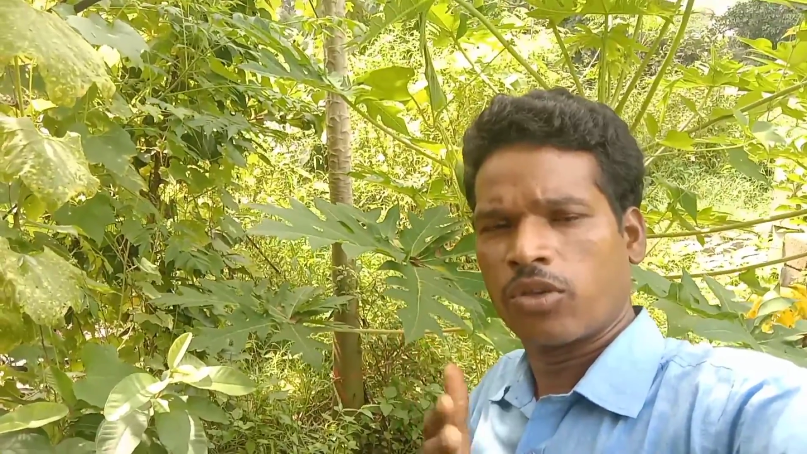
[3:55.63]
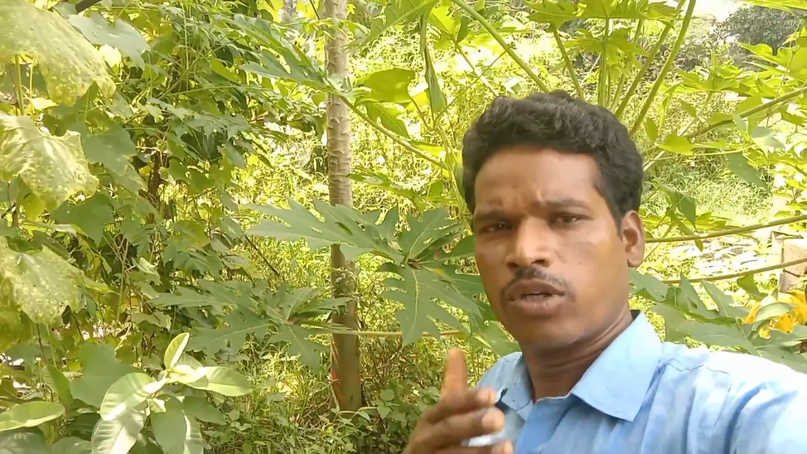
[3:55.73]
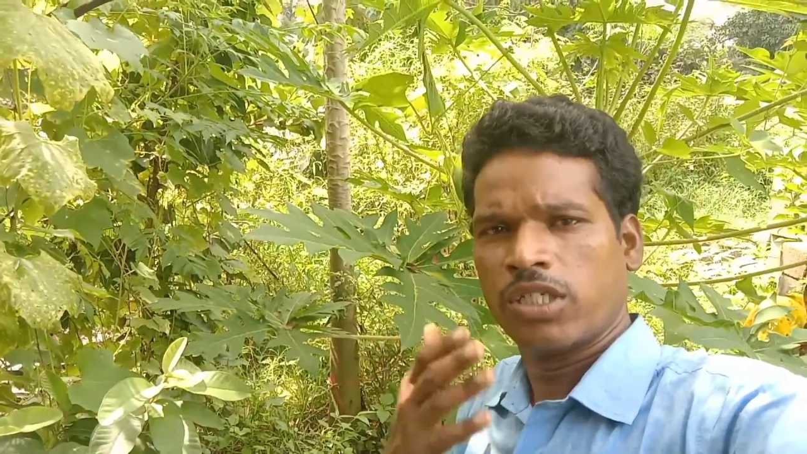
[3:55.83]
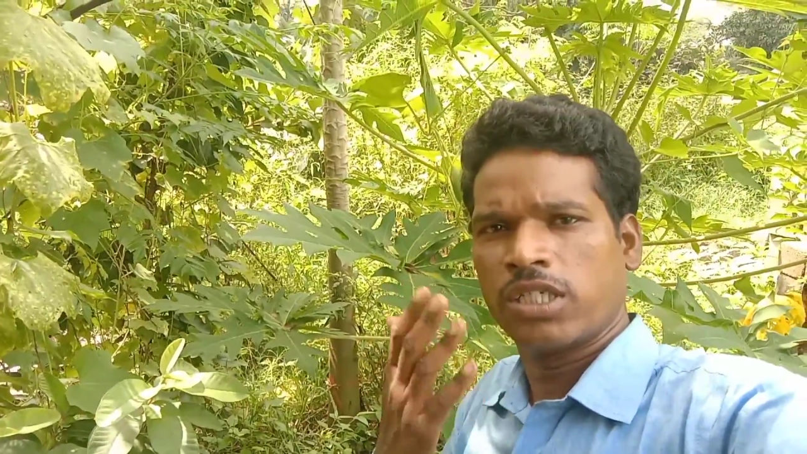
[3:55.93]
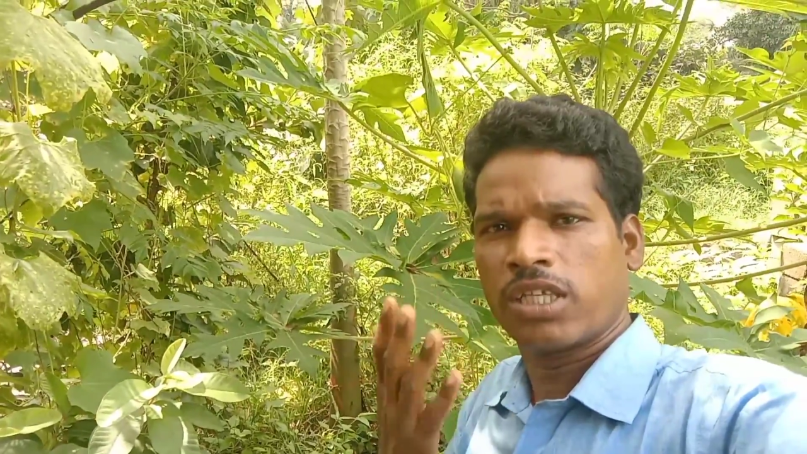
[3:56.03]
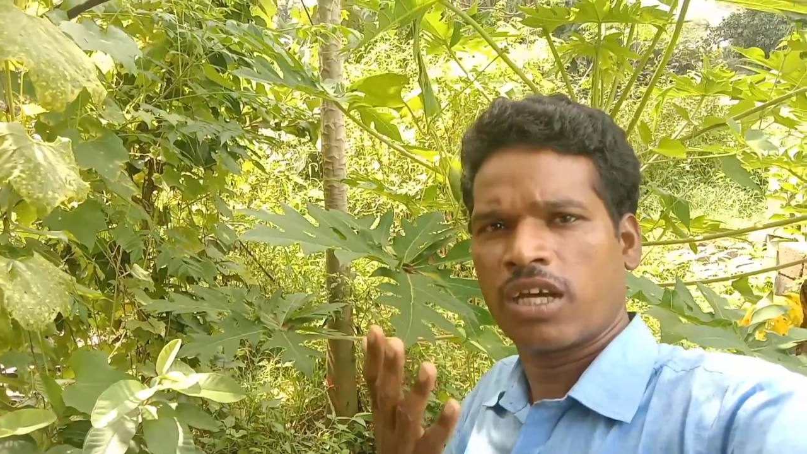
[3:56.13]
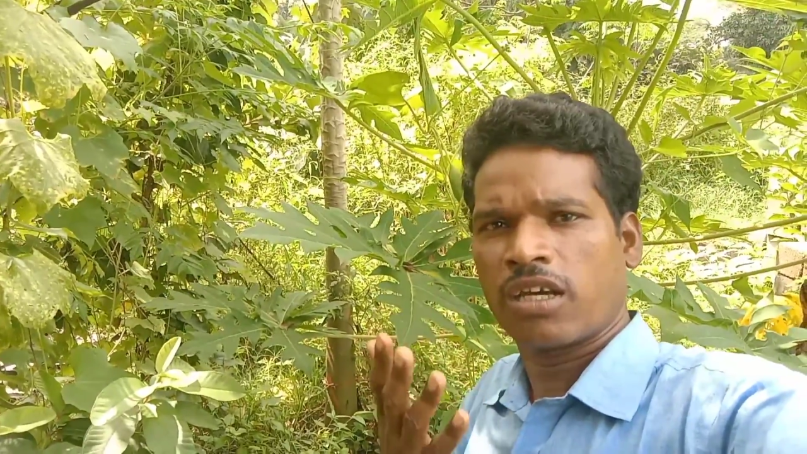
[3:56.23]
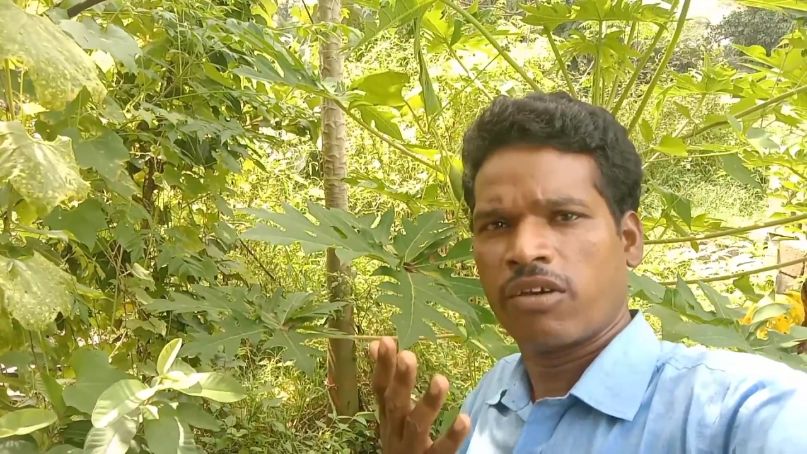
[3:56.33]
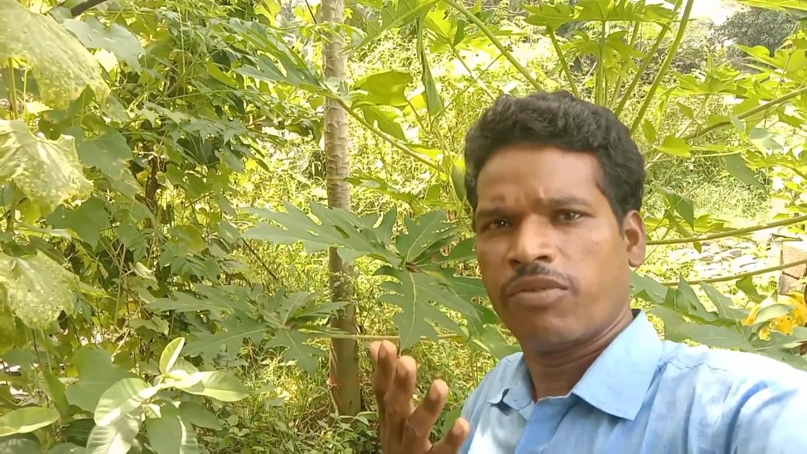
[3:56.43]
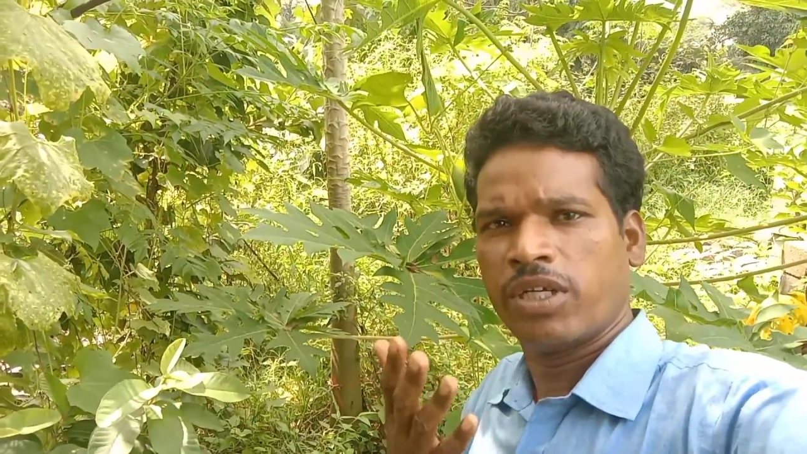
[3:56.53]
तो इसी तरह
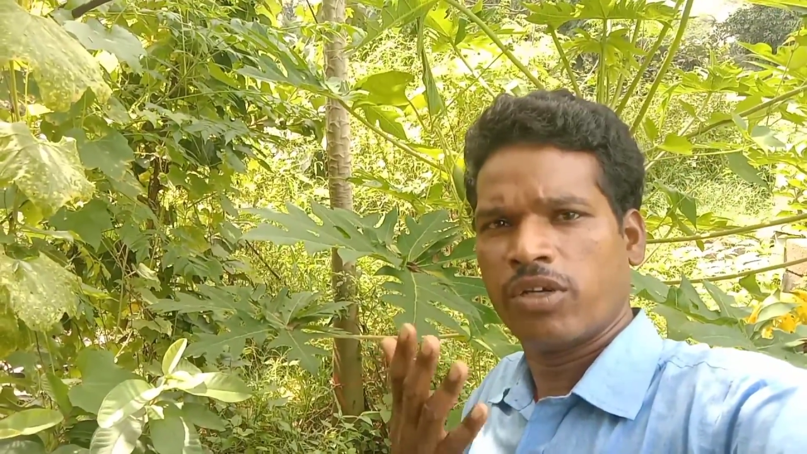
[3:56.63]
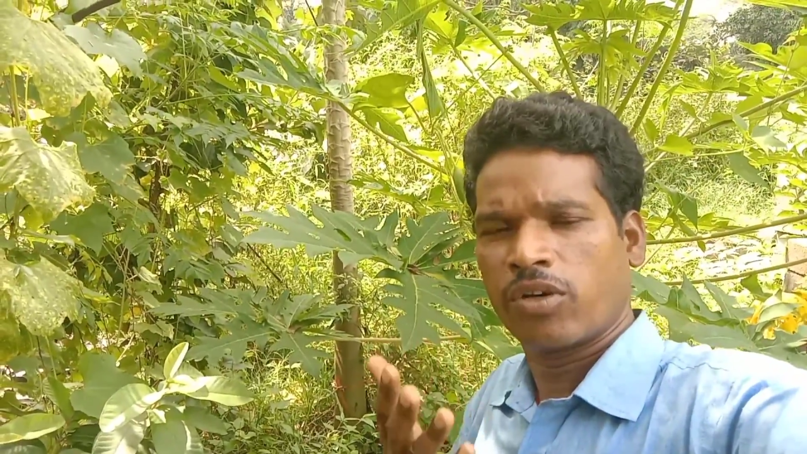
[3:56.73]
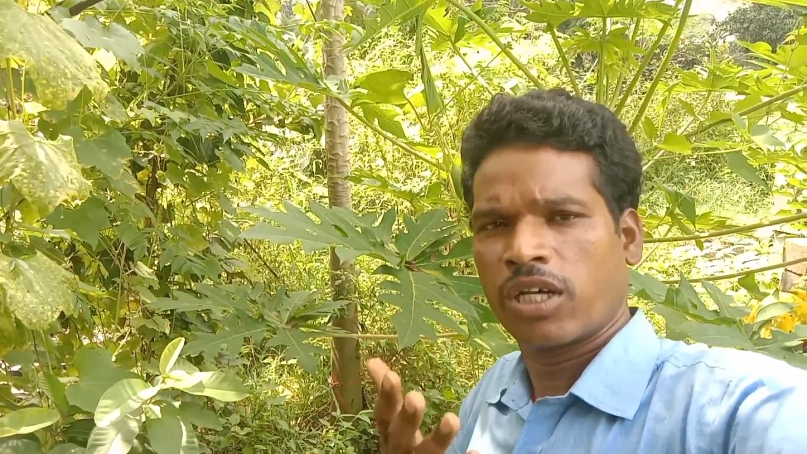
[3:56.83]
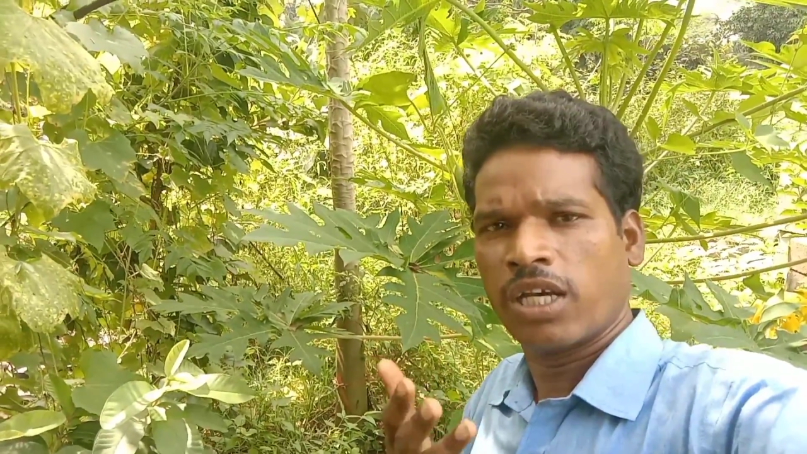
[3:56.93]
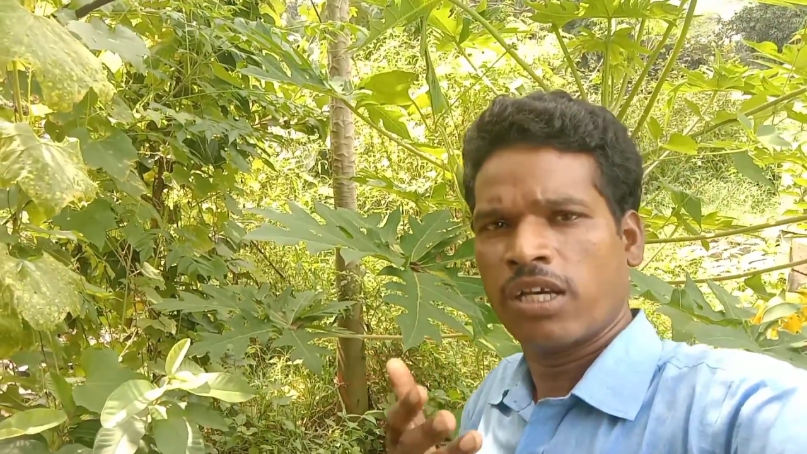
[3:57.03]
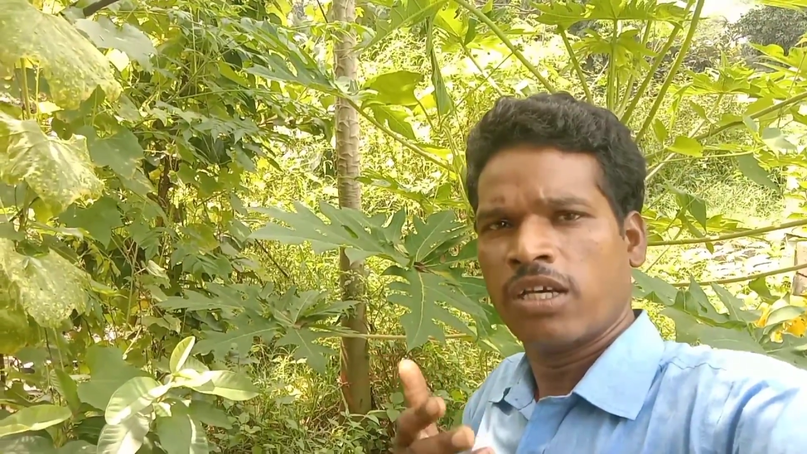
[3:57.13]
के वीडियो के लिए